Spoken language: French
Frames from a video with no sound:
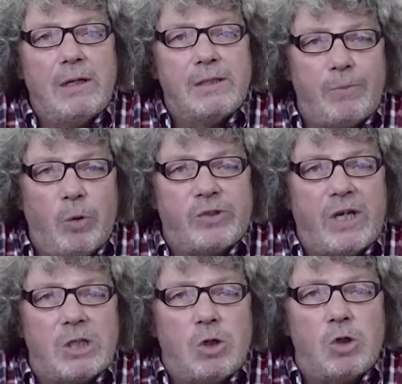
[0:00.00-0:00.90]
C'est pour
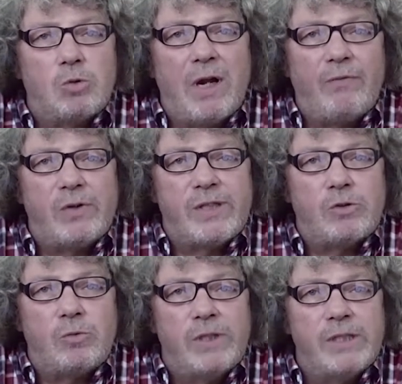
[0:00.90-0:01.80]
ça que je rejoins la France
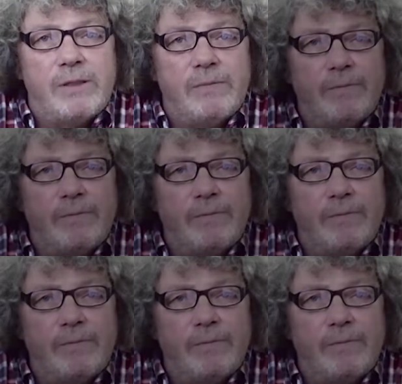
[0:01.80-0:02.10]
Insoumise.